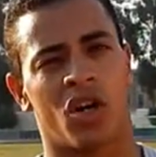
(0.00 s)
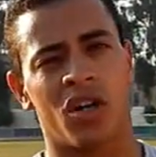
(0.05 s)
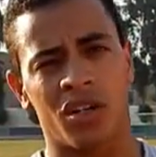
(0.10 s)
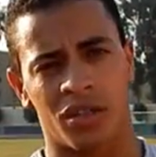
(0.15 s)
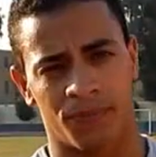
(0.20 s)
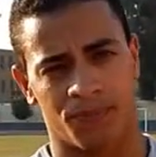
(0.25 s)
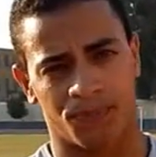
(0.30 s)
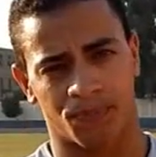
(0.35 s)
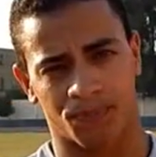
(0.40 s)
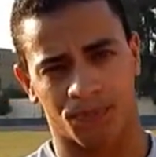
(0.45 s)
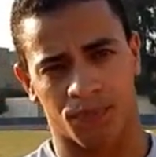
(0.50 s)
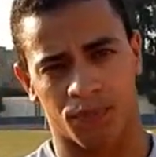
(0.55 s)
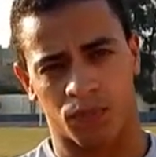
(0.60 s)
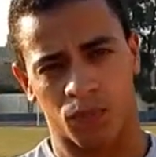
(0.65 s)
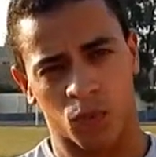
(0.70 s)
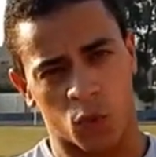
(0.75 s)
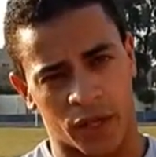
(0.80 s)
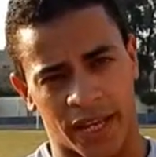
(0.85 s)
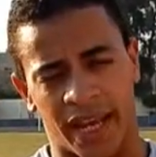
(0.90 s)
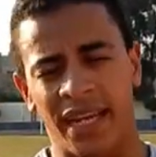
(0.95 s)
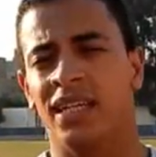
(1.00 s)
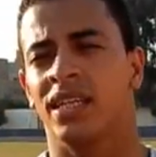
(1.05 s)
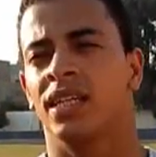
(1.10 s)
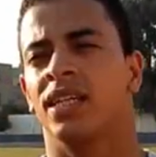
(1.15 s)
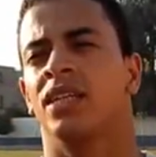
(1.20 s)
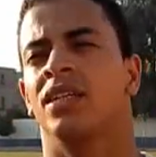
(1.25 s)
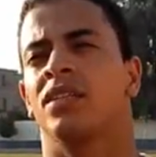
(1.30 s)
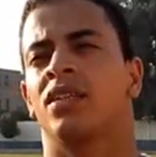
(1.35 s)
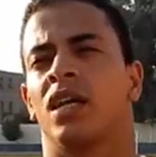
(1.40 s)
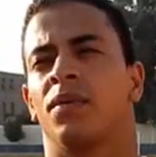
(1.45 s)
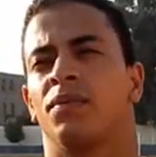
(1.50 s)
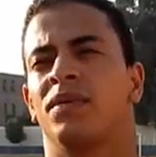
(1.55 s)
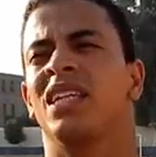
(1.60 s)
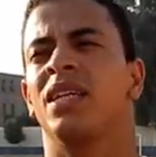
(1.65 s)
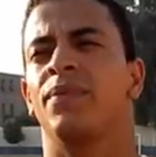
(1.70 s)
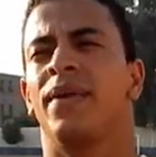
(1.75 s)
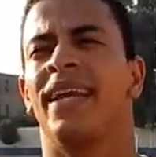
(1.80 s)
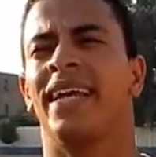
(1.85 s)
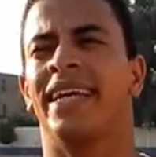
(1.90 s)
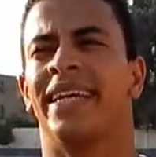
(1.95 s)
الضار اوكي طيب
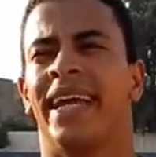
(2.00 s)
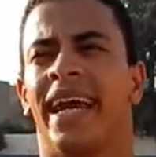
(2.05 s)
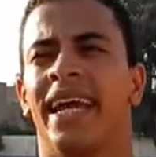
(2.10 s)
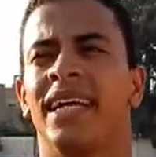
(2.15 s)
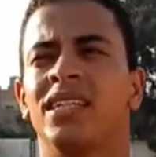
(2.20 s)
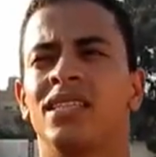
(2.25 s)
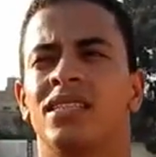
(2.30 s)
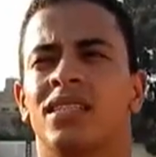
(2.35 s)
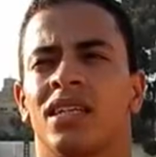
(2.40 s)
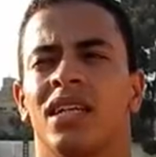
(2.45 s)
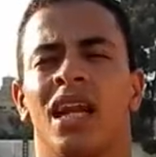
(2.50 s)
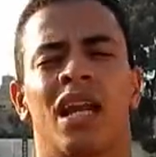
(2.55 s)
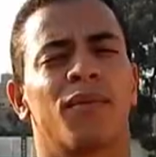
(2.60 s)
نيجي بقى لحكايه